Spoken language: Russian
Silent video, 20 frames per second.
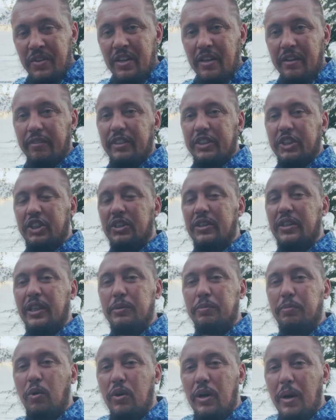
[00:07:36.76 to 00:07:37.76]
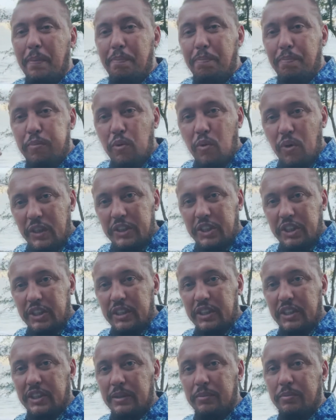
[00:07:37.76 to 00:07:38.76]
Возжелать Бога
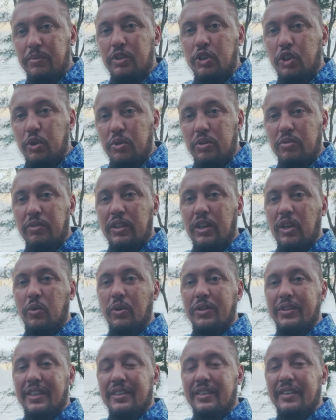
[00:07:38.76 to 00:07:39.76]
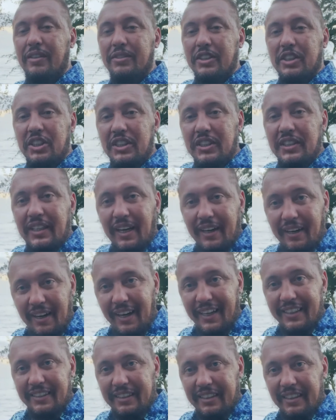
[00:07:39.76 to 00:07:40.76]
больше, чем чувство какой-то завтрашней
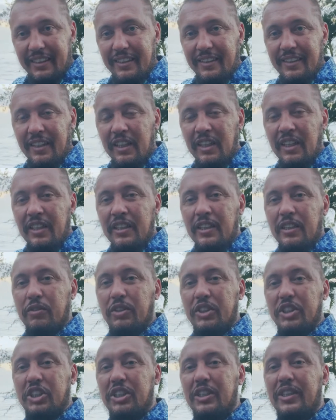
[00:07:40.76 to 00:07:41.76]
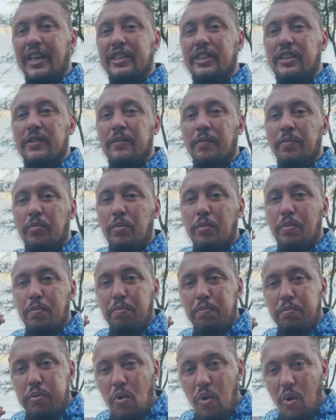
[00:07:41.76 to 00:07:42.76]
гарантии. Возжелать
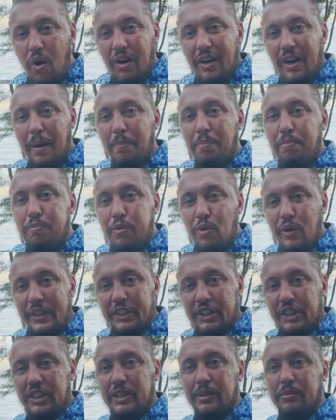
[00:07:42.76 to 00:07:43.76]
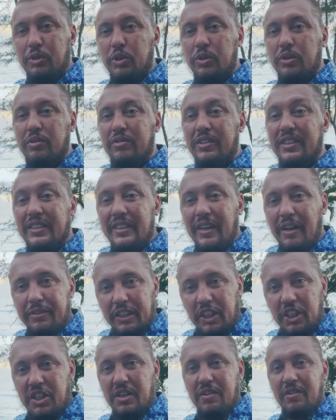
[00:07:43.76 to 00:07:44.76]
Бога больше, чем чувство
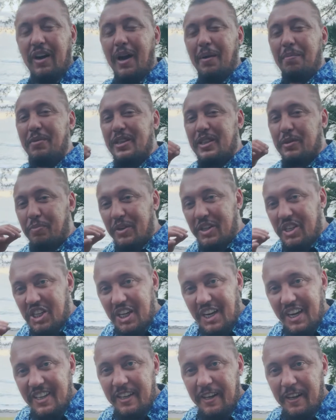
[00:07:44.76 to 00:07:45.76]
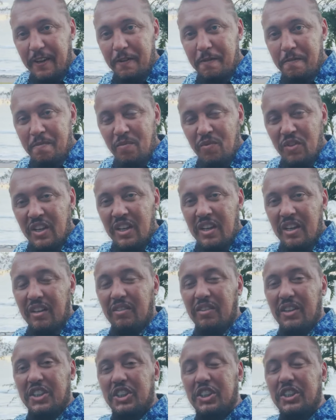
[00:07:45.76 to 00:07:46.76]
завтрашнего обеспечения –
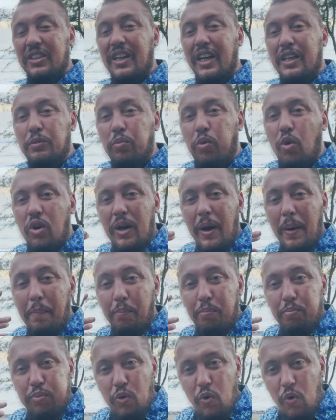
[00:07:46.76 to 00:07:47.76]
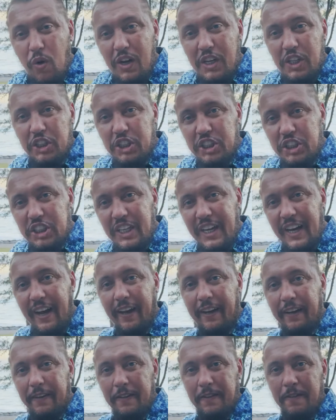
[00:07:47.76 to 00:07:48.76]
возжелать Бога
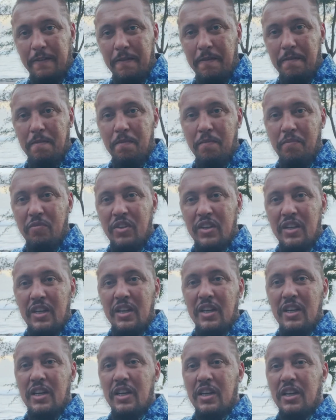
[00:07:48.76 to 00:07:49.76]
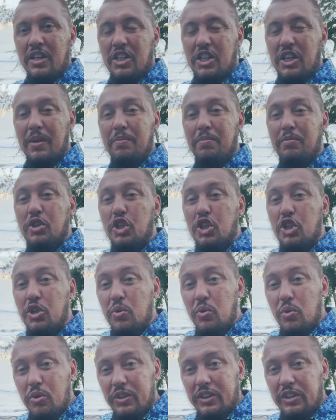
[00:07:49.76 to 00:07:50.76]
больше, чем
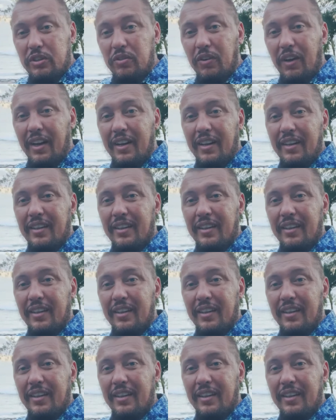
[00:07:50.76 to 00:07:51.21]
чувство